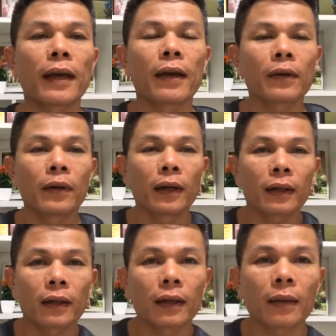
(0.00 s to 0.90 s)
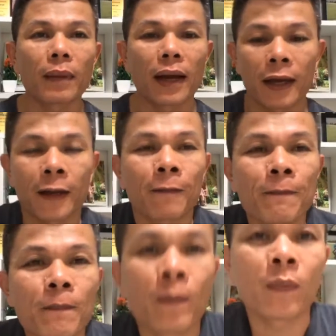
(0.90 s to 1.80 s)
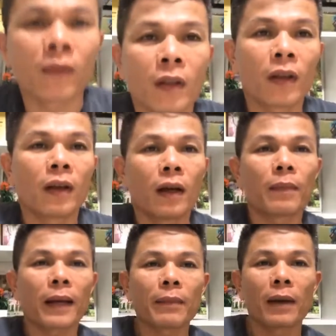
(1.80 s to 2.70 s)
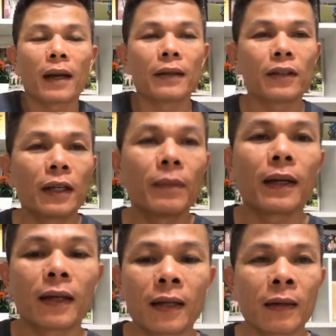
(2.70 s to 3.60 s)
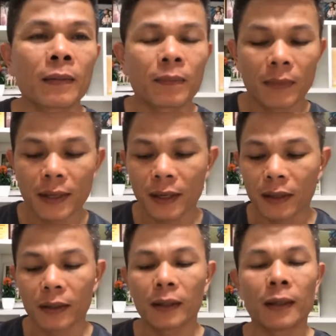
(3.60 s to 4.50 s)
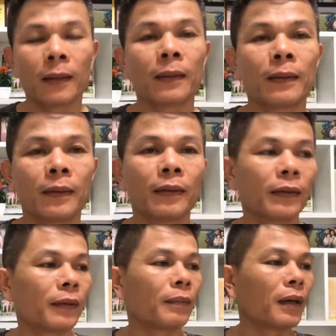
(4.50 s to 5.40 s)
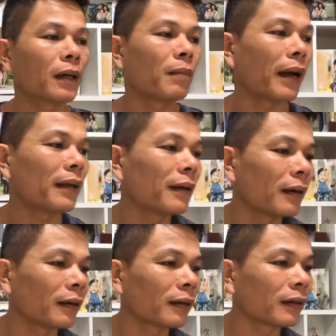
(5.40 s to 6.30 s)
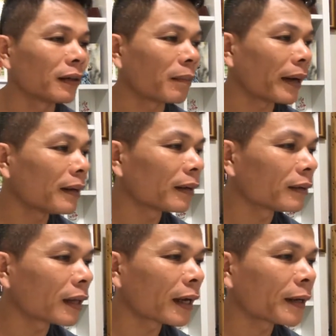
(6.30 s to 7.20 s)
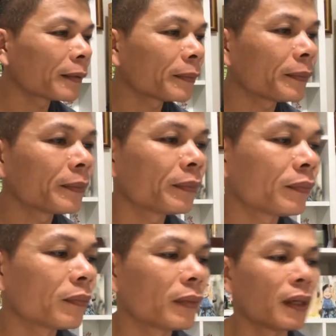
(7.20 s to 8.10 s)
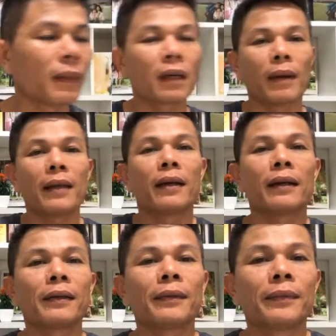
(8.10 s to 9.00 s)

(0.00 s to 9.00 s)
chào à, các bạn hôm nay mình live stream ha bây giờ mới có 7 giờ được 7 giờ chưa ta bây giờ mới có 7 giờ